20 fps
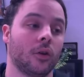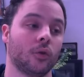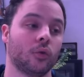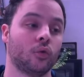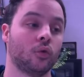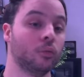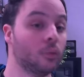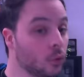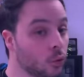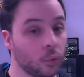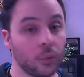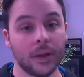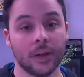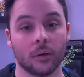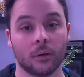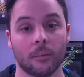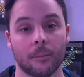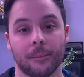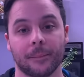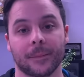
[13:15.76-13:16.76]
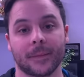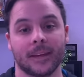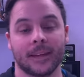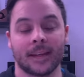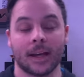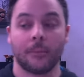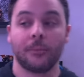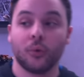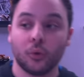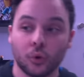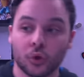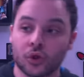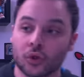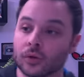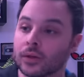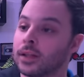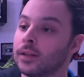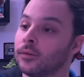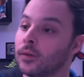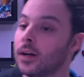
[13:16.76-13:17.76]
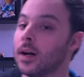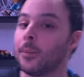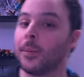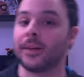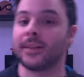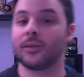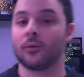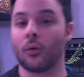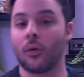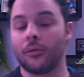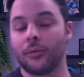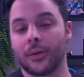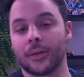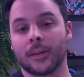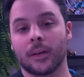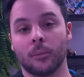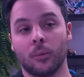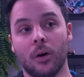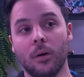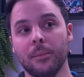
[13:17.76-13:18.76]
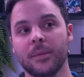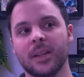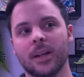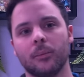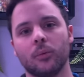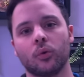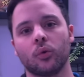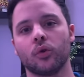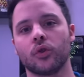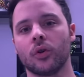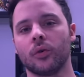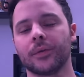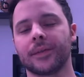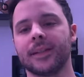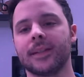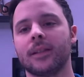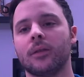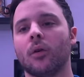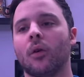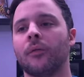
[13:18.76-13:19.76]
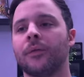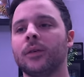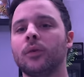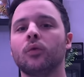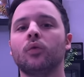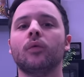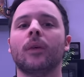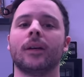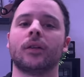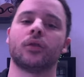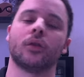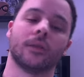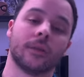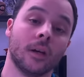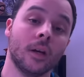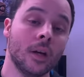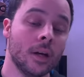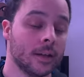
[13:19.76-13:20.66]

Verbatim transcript: tout le monde oui et non. Il y a beaucoup de gens qui veulent la partie 3 forcément, mais il y a beaucoup de gens aussi qui ont envie de nouvelles choses.